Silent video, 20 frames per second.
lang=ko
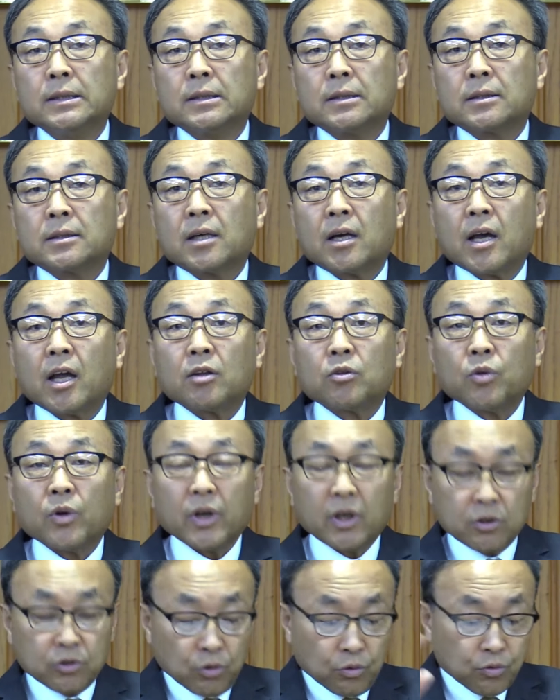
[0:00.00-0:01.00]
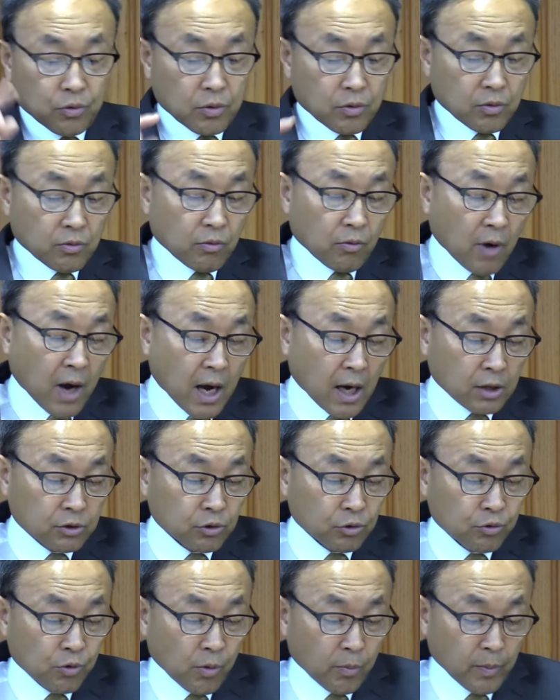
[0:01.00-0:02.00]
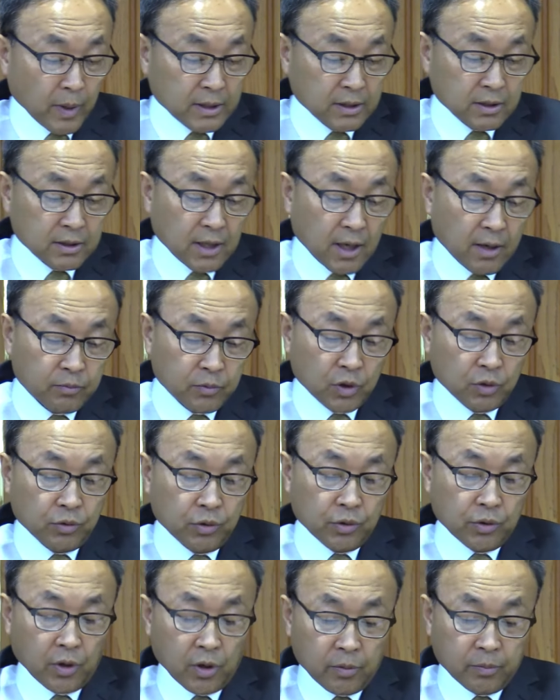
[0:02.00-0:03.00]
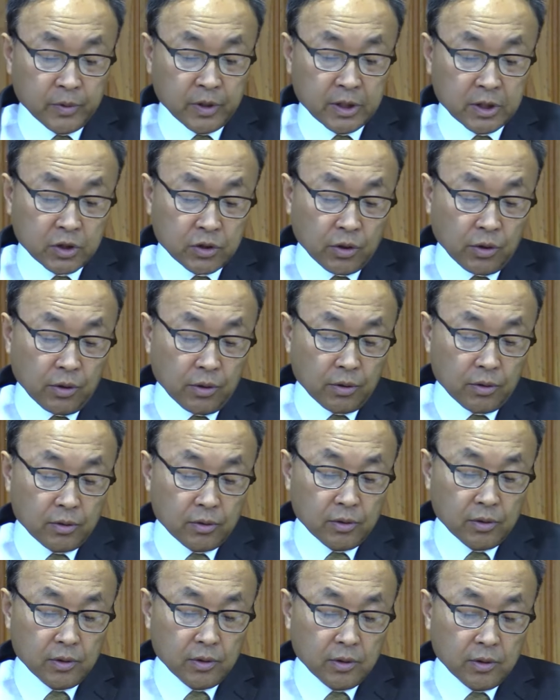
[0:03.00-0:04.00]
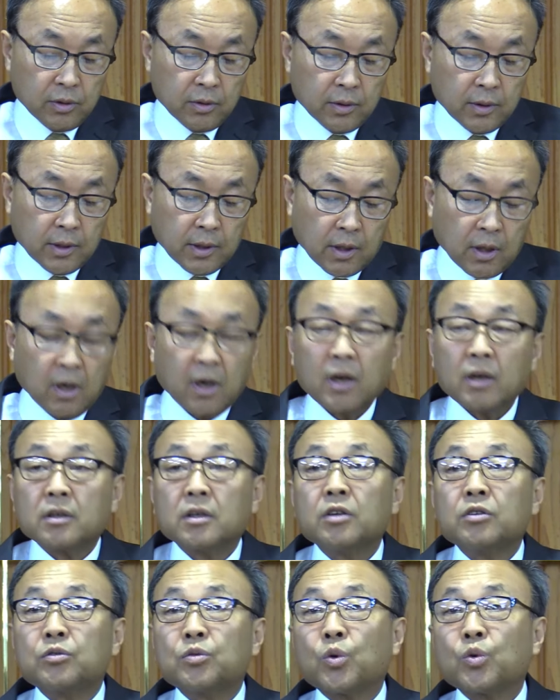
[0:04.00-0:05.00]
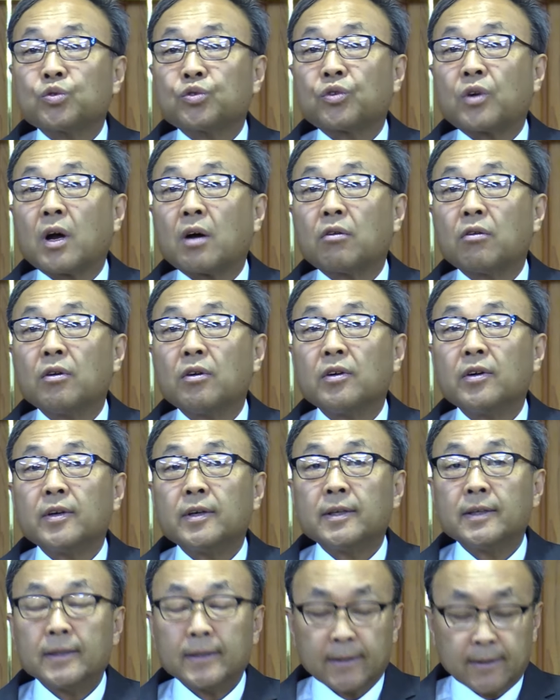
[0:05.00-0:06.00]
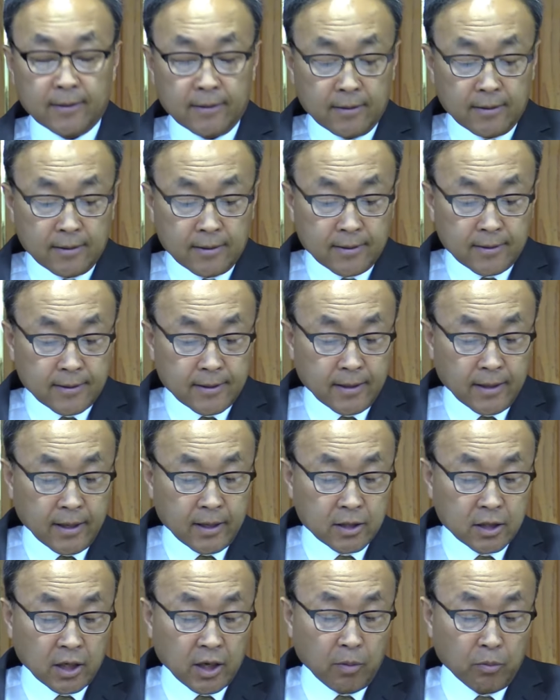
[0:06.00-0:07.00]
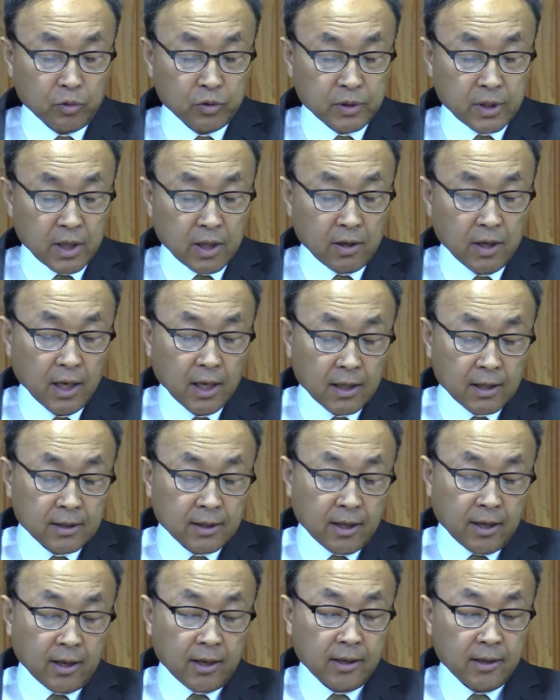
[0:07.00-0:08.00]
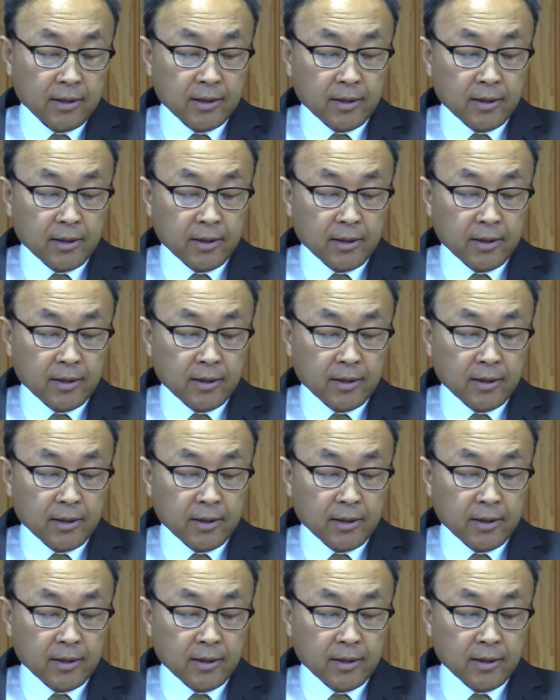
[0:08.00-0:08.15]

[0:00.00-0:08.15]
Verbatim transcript: 그 캐토릭에서 와가지고 구원받는 사람들도 여러분 있죠. 그러나 극소수라고. 예, 그게, 그게 문제라고. 근데